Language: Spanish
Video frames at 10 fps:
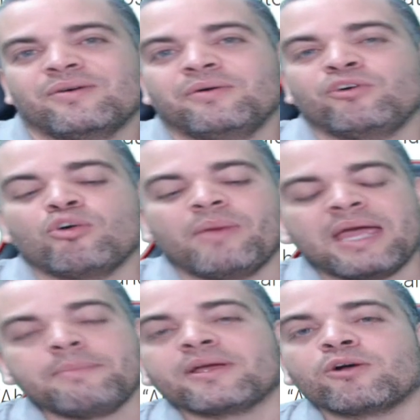un come
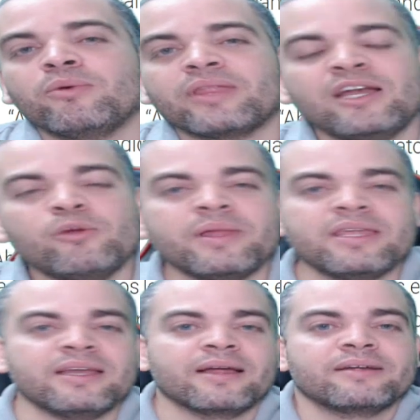M como Danilo
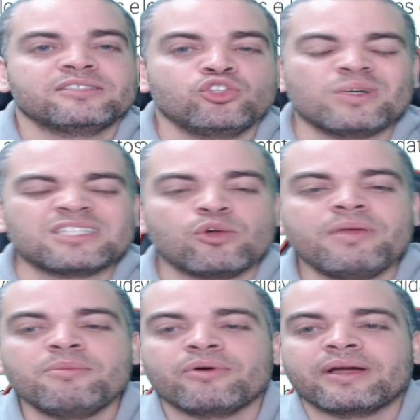Medina, si tú vas a hacer lo
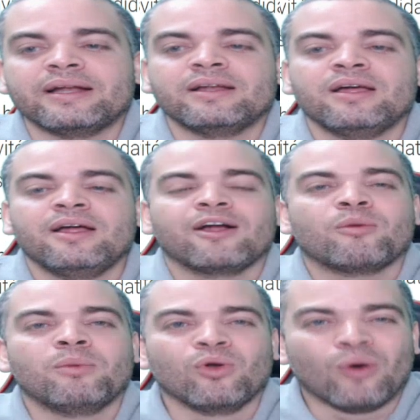mismo que él,
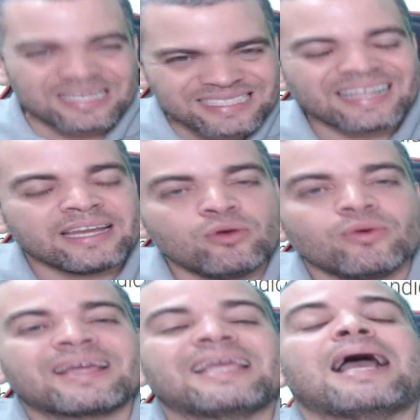como lo hace
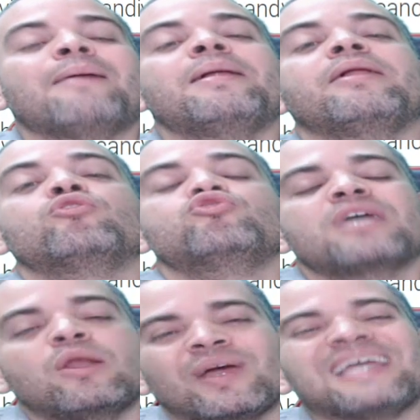Danilo, a ver,
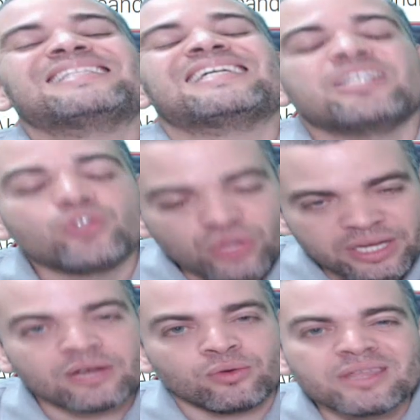Gonzalo, ¿qué está haciendo
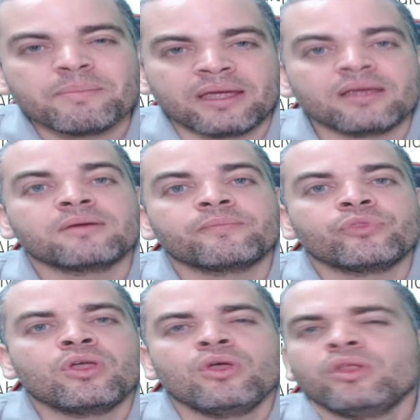Danilo? Dime.
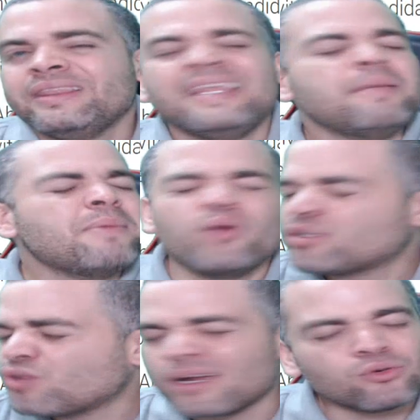Dime una
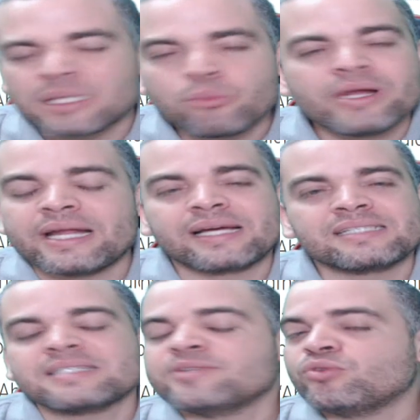sola cosa buena que
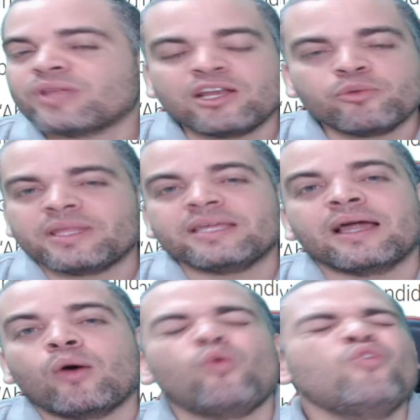está haciendo Danilo
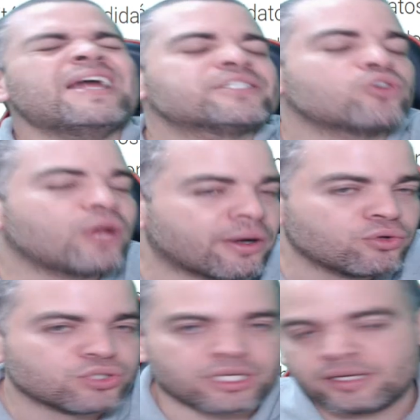Medina. Una sola
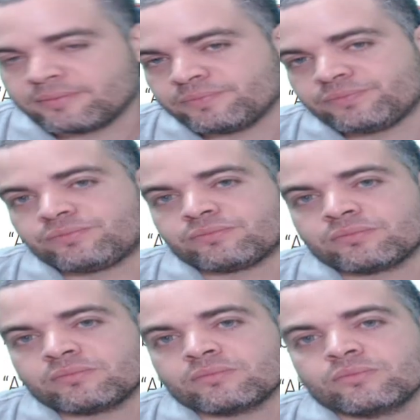cosa.
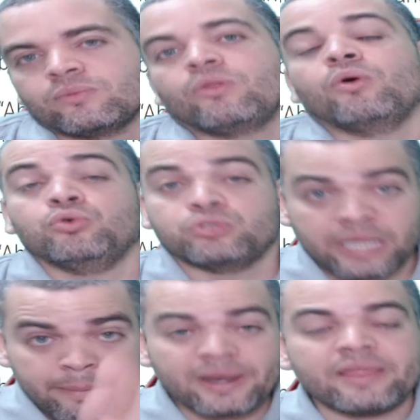
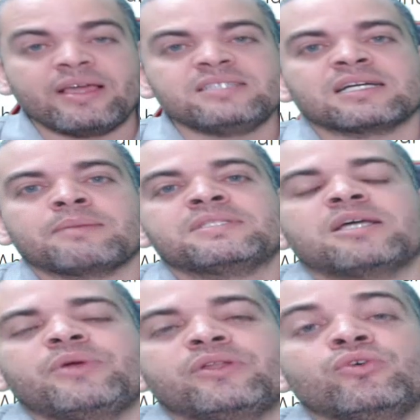Usted, peledeísta que me
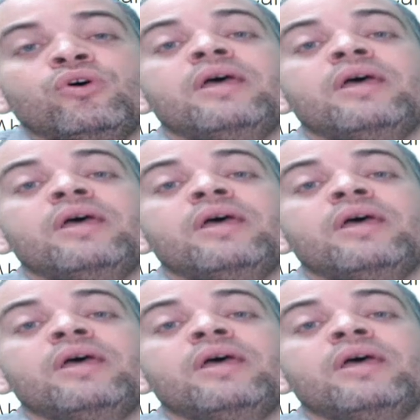está viendo,